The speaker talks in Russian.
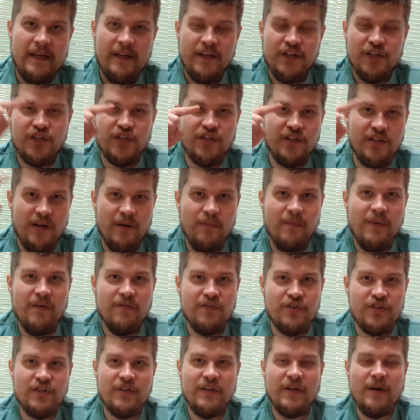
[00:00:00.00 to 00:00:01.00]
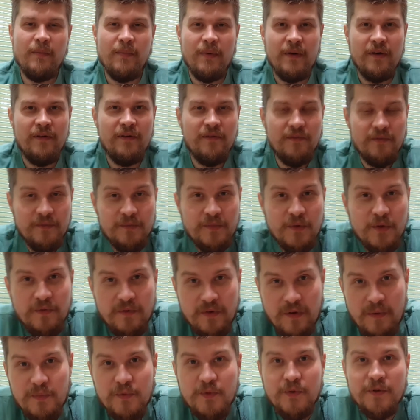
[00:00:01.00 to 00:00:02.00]
штаба в штаб,
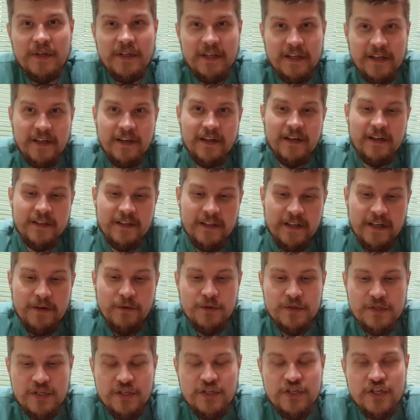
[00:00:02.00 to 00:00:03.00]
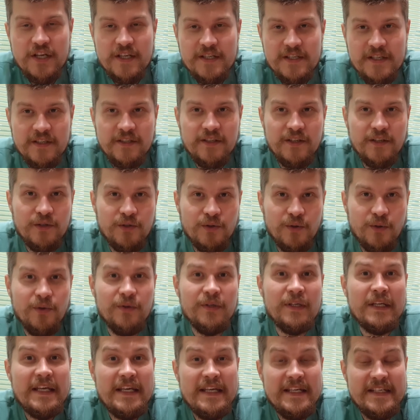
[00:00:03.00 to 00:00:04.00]
во многие города. Вот сейчас этот
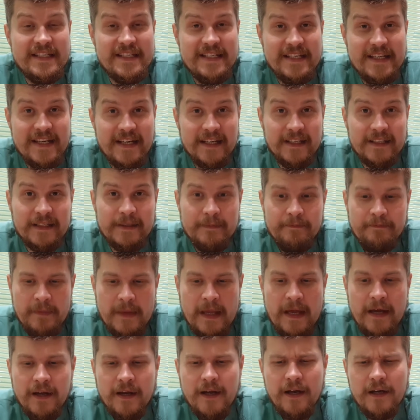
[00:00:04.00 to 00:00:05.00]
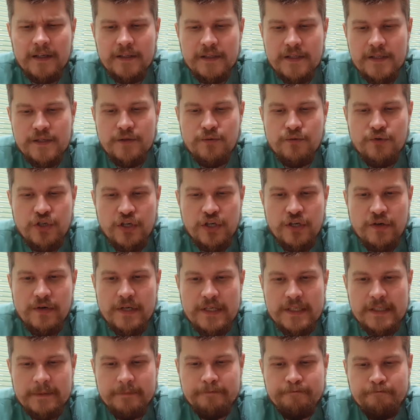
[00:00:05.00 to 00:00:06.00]
дрон изъят. Как это
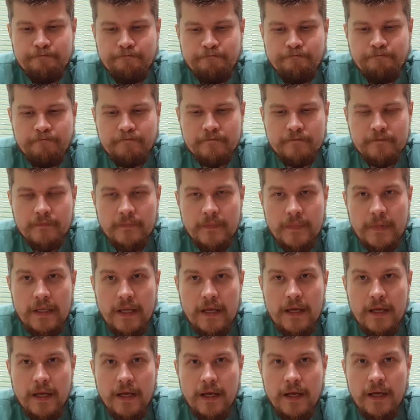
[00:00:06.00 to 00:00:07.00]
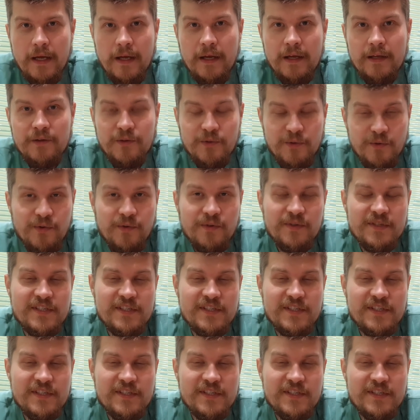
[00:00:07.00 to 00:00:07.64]
случилось? Ну,